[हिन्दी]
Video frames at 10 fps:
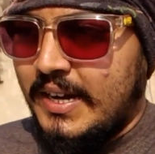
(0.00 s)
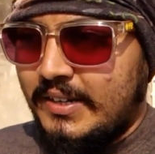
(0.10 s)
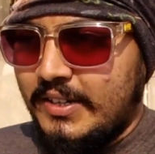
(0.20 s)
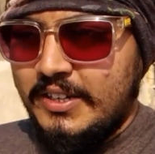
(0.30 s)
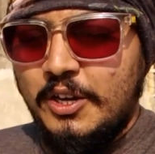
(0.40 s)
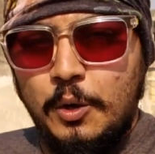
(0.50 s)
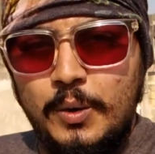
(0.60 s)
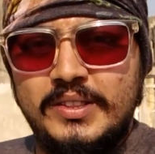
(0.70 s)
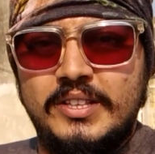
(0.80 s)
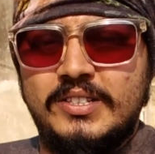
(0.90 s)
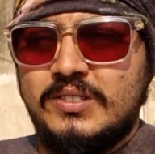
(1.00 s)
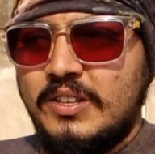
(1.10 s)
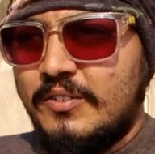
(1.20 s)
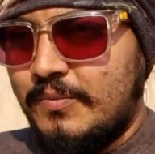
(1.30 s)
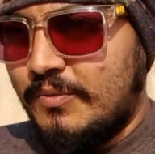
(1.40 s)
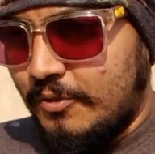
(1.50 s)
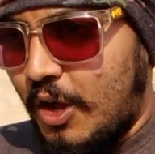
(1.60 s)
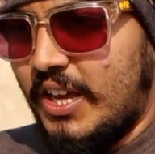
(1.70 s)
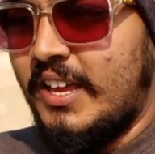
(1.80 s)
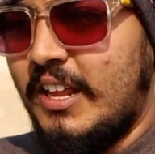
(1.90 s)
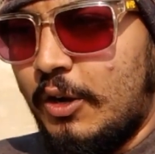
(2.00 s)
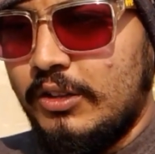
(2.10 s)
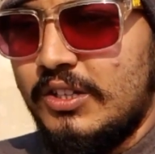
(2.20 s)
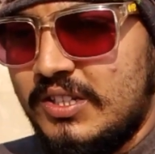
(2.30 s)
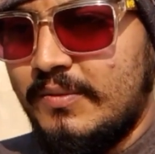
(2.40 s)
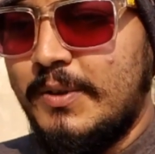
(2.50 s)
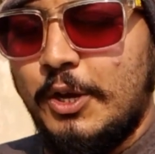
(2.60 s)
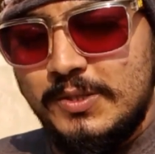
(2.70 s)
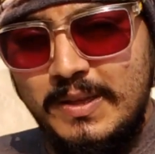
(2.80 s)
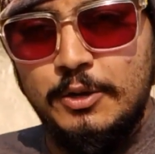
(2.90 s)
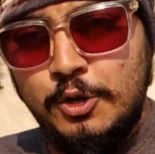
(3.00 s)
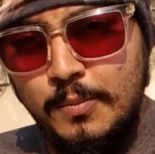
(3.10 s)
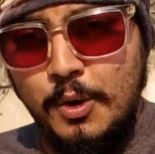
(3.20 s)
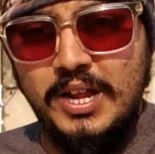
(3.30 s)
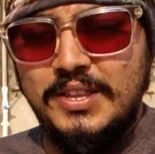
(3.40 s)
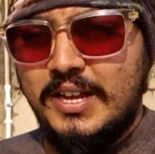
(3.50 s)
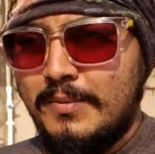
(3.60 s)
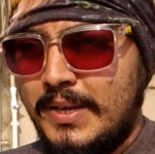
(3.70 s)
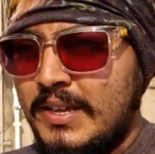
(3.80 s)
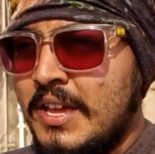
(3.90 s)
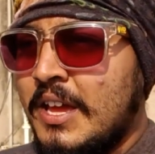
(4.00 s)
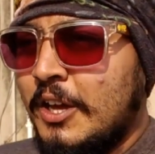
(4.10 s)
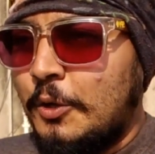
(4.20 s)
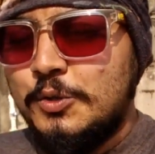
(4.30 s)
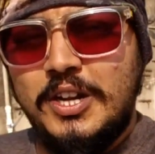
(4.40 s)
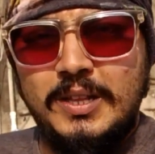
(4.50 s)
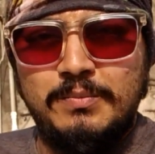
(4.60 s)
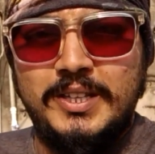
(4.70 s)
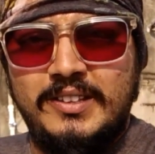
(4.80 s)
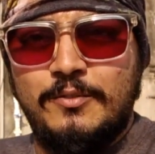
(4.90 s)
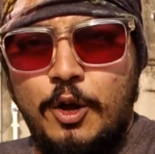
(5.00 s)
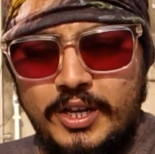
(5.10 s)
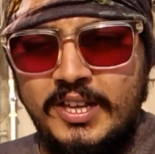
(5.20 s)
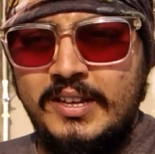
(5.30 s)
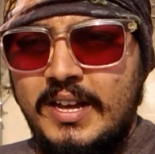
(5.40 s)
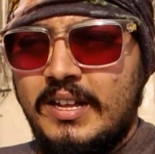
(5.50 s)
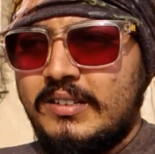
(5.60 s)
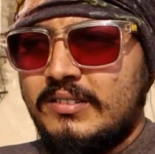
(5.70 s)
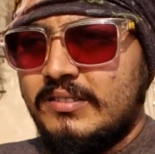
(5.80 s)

दैट ग्रो इन दिस व्लॉगिंग एंड ऑल दो स्टफ बिकॉज मैंने उनको बोला था कि भाई गुजरात में इतना व्लॉगिंग का